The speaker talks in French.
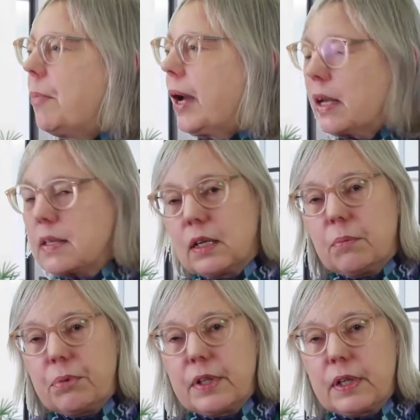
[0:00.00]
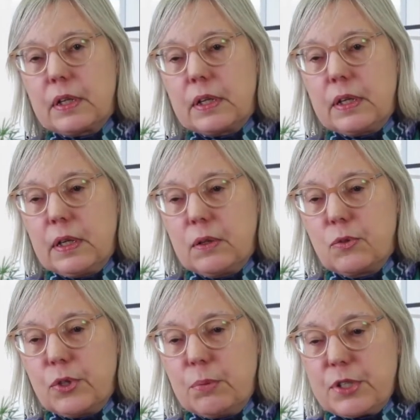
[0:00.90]
Par exemple, dans
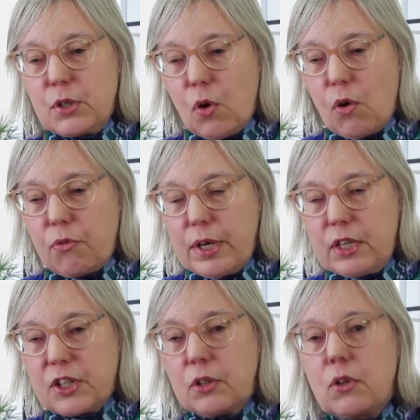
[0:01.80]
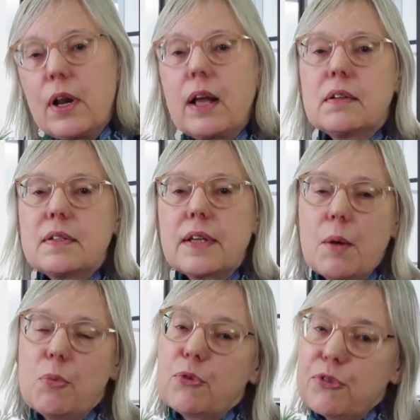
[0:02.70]
une émission, on voit les gens de Lens
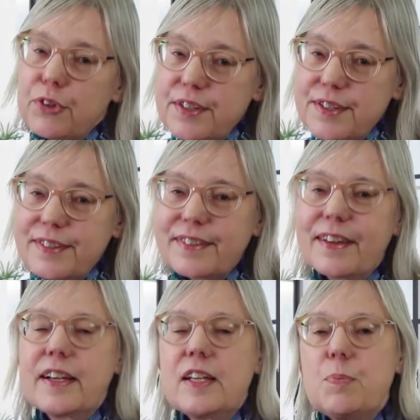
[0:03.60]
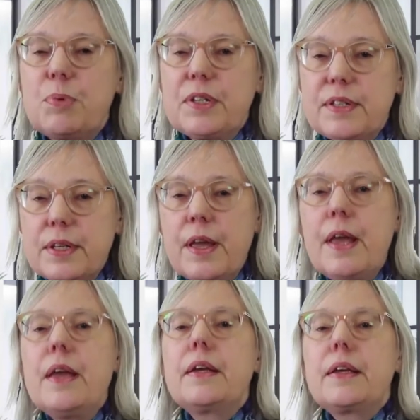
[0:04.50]
à Beaufils, en Gaspésie,
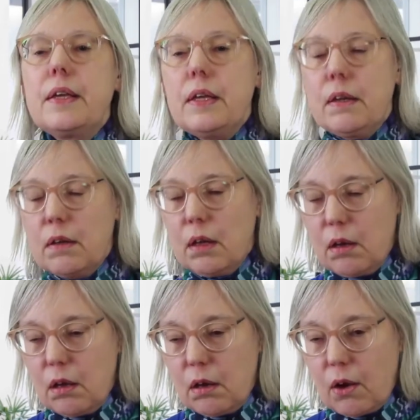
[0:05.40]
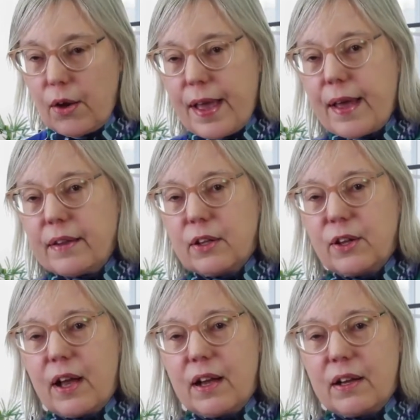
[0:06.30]
qui euh,
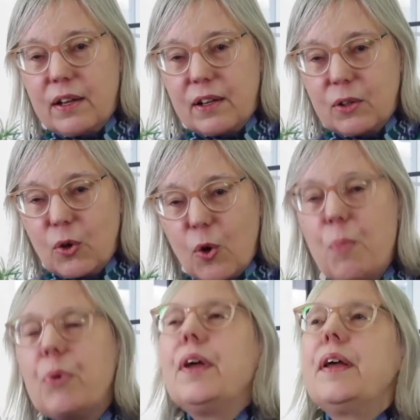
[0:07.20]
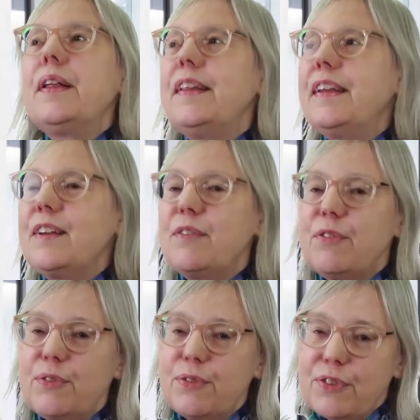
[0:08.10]
regardent en groupe des
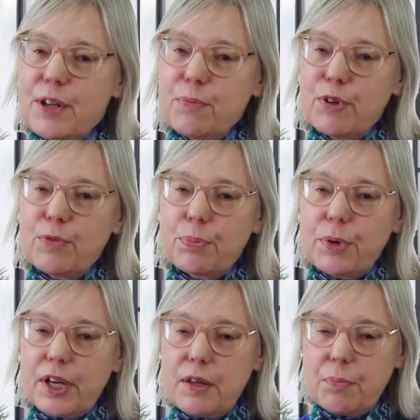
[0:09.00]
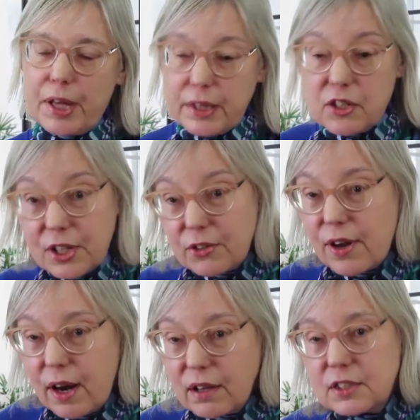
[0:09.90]
films pris par des gens
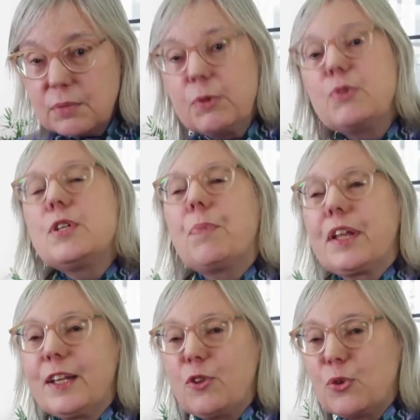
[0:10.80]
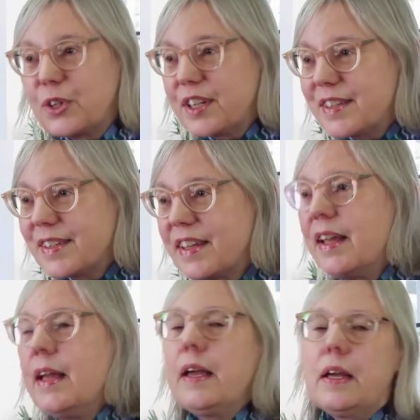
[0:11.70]
de Lens, mais aussi par des touristes.
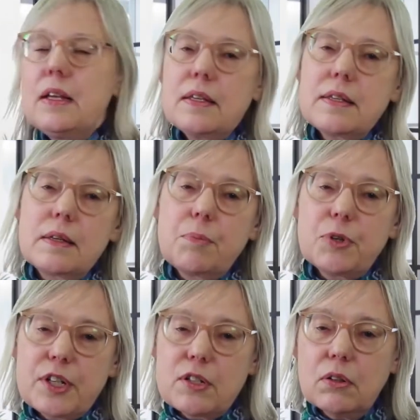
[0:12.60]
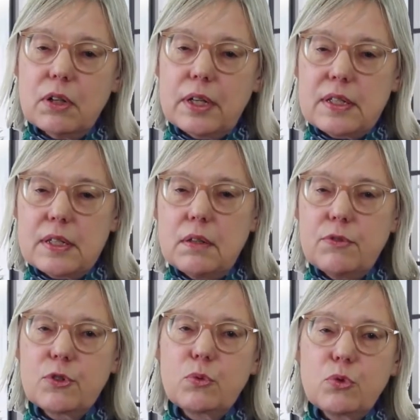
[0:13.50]
Et ces projections
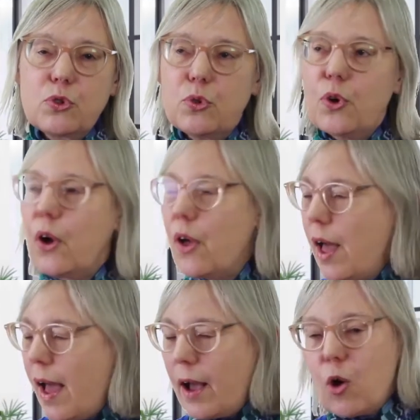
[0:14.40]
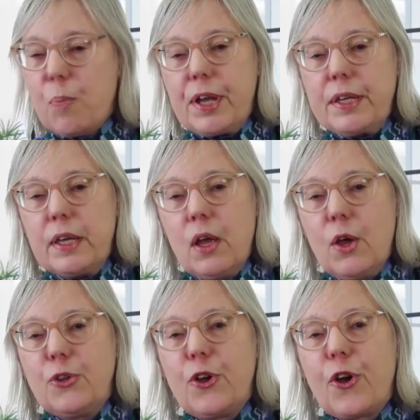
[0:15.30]
collectives sont toujours euh, accompagnées
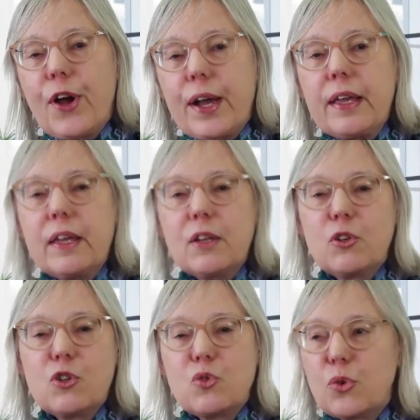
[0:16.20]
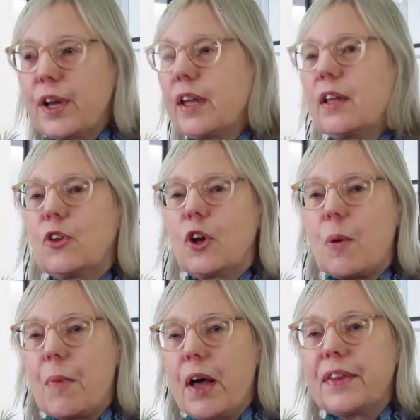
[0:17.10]
de rires, de sourires, de
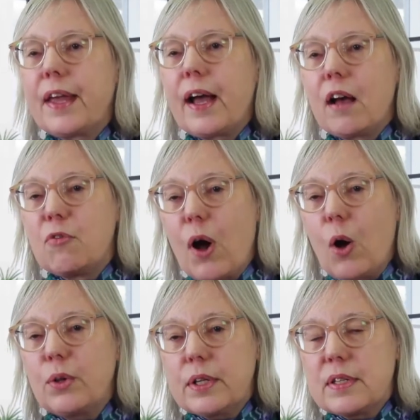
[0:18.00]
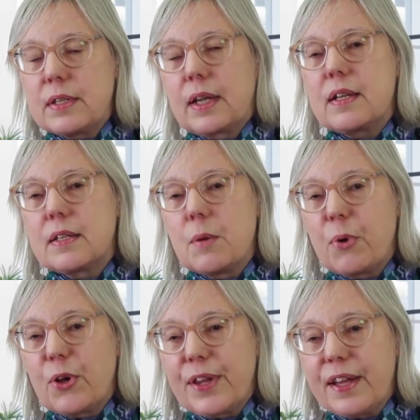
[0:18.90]
commentaires à voix haute, et c'est très
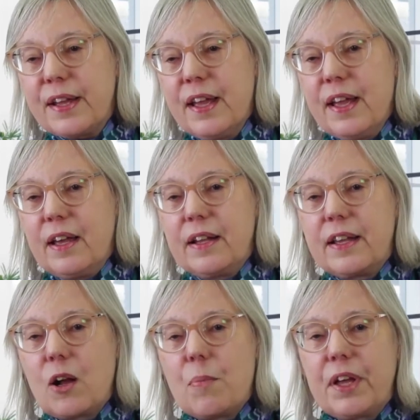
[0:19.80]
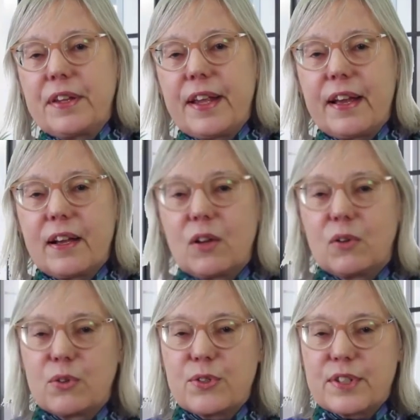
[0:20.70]
important. Euh, les commentaires
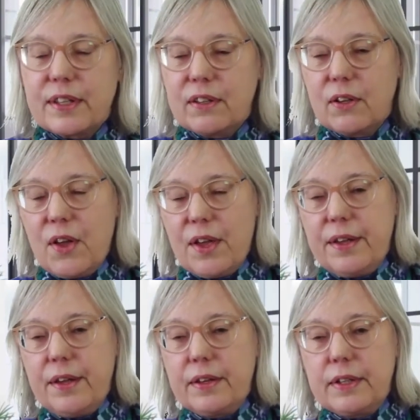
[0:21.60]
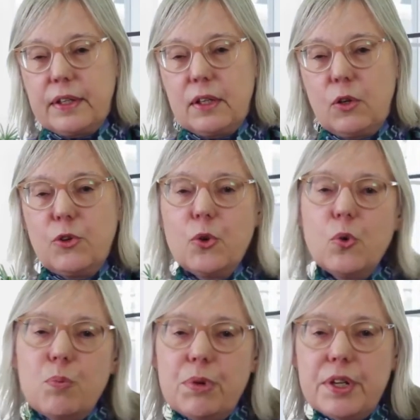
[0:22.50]
concernent euh, des
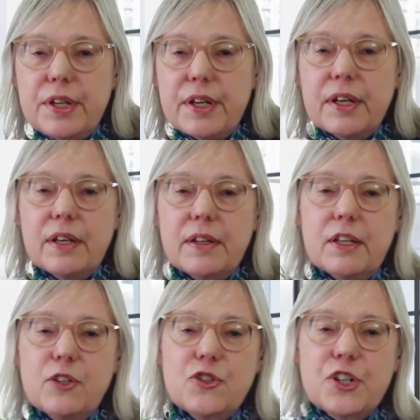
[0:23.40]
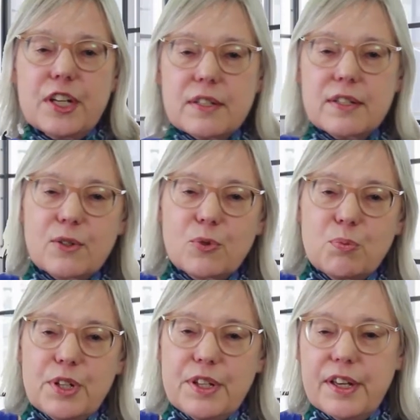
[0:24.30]
lieux oubliés, des gestes
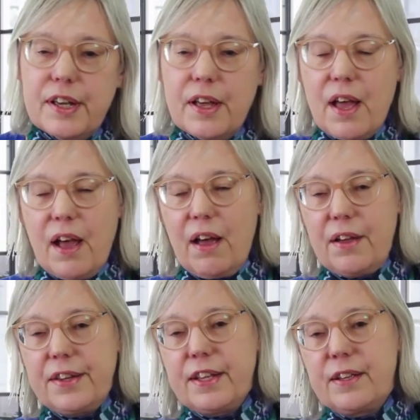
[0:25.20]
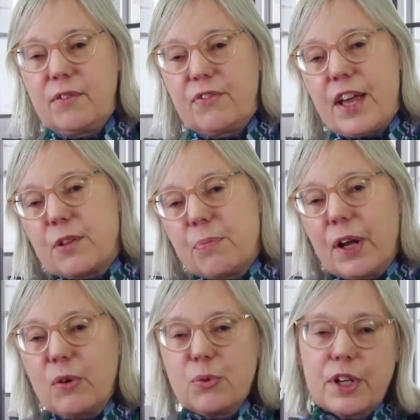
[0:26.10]
oubliés, des
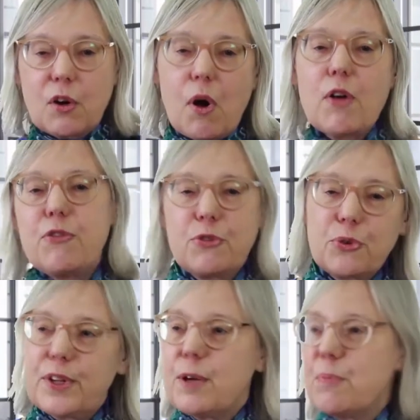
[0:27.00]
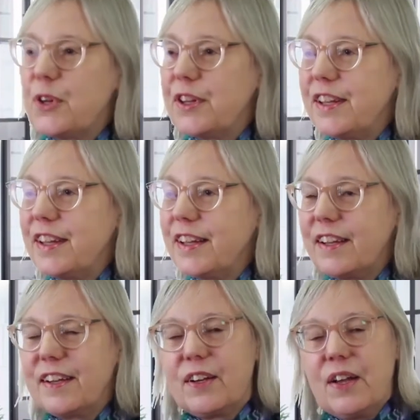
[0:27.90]
vêtements ou des coiffures
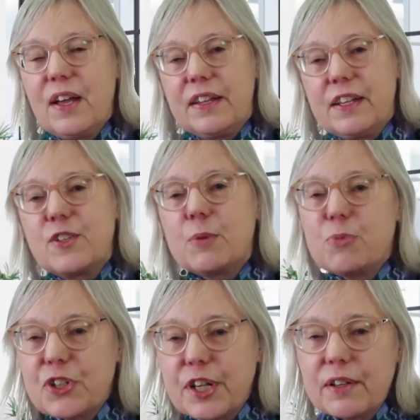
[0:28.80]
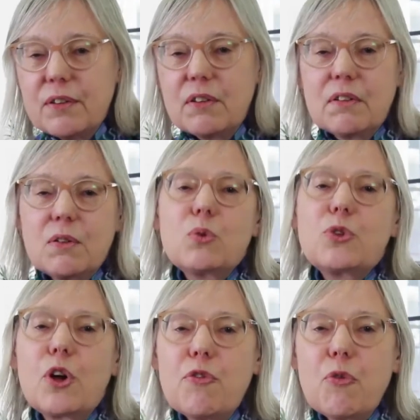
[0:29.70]
démodées, des objets
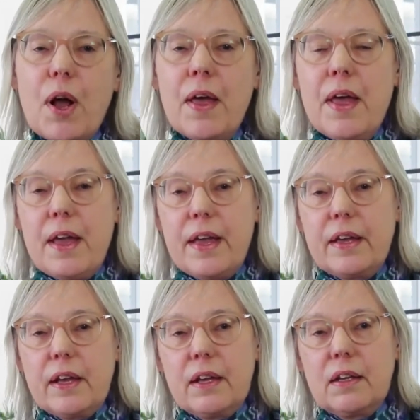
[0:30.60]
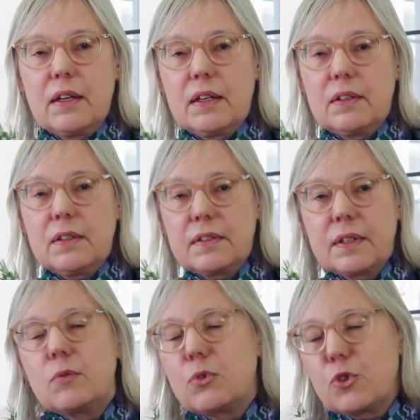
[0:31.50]
d'autrefois, et
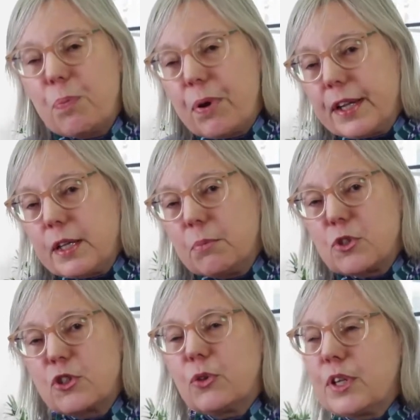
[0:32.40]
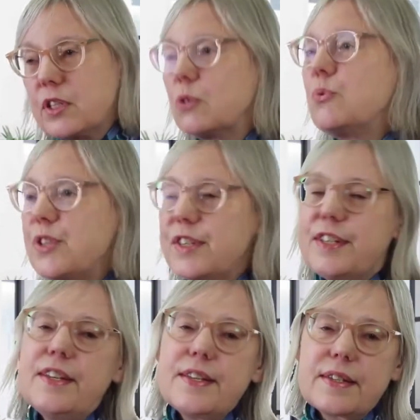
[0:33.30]
c'est toujours plein d'émotions, et ça
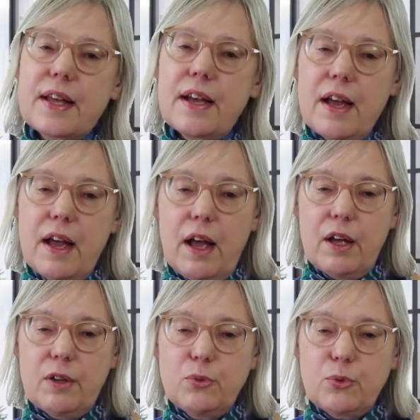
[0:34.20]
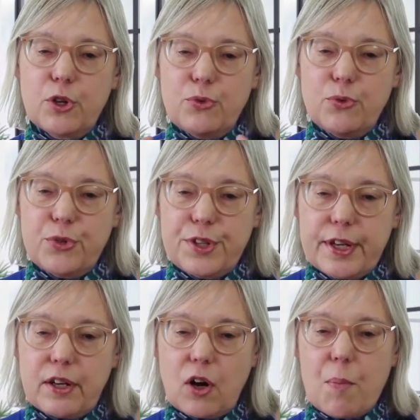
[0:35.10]
aussi, ça nous donne une
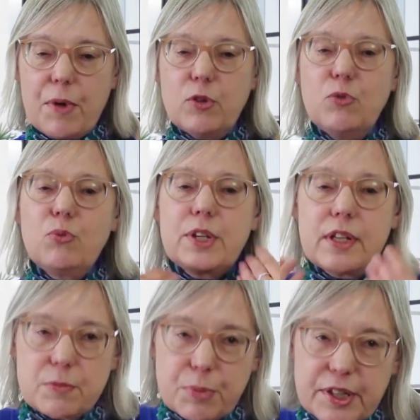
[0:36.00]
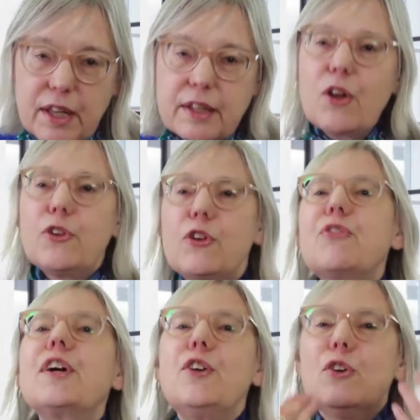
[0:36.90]
idée comment nous, téléspectateurs,
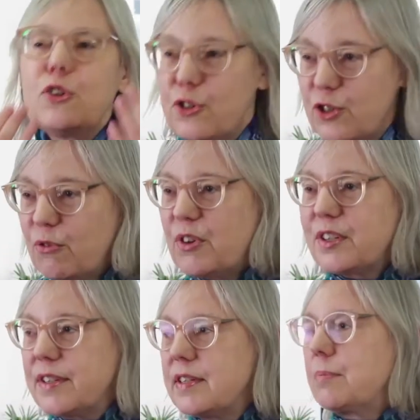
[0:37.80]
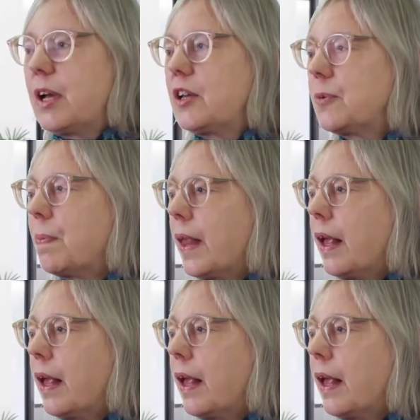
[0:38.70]
devrions recevoir ces images.